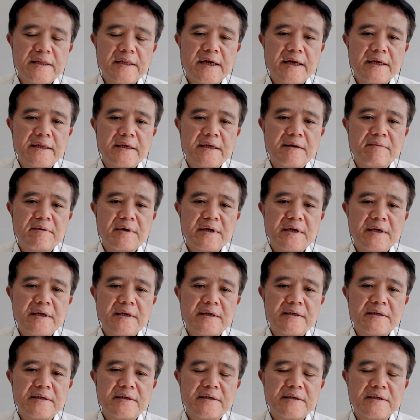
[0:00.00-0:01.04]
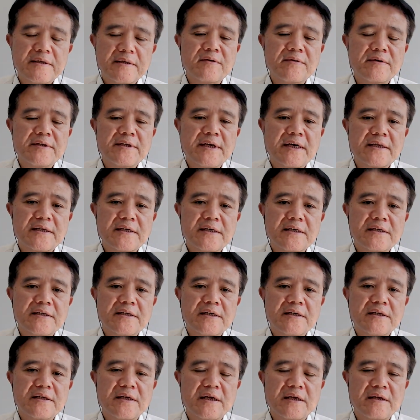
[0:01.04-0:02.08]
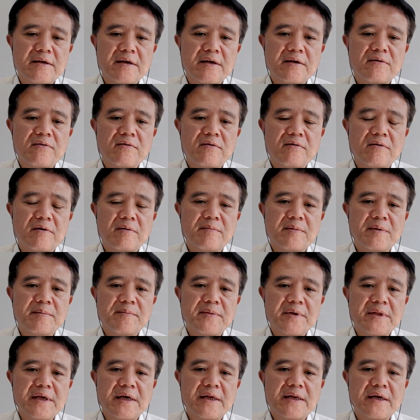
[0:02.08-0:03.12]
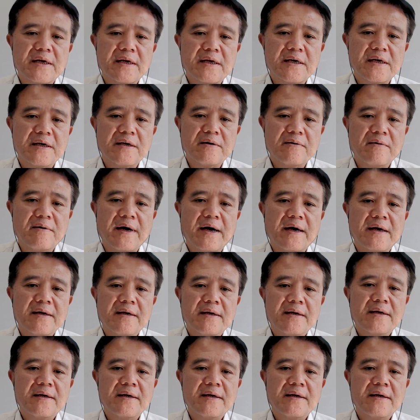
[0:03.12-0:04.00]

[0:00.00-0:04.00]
很难，因为理论上特征点越多，我们比较能刻画。